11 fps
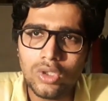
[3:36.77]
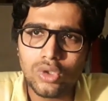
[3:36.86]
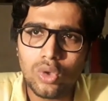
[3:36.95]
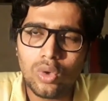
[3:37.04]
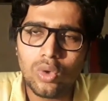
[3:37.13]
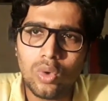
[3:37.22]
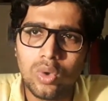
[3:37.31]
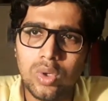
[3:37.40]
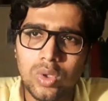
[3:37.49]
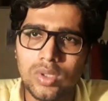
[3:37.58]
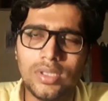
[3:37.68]
సో
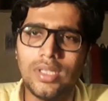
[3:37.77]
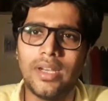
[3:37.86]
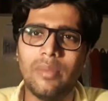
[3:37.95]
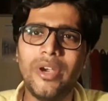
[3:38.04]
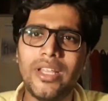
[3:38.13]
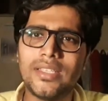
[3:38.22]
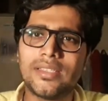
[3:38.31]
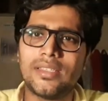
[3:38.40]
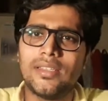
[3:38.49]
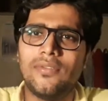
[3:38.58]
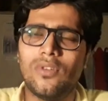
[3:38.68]
ద రెమెడీస్
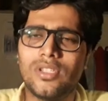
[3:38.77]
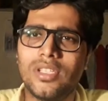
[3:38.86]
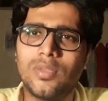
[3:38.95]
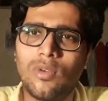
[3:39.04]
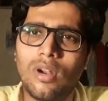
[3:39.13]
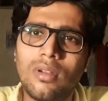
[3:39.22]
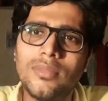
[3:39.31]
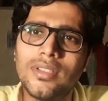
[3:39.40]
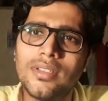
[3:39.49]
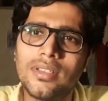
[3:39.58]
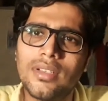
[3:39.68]
ఫర్ సచ్
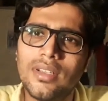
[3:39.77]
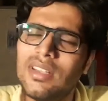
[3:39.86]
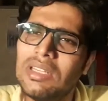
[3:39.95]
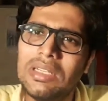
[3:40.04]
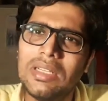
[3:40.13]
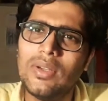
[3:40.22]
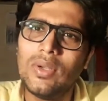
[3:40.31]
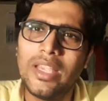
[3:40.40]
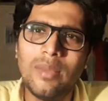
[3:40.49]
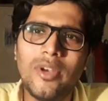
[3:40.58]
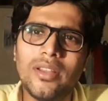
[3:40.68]
ప్రాబ్లమ్స్ ఇస్
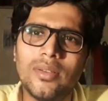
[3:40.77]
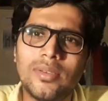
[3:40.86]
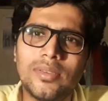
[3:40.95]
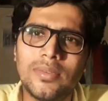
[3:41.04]
ఏం లేదు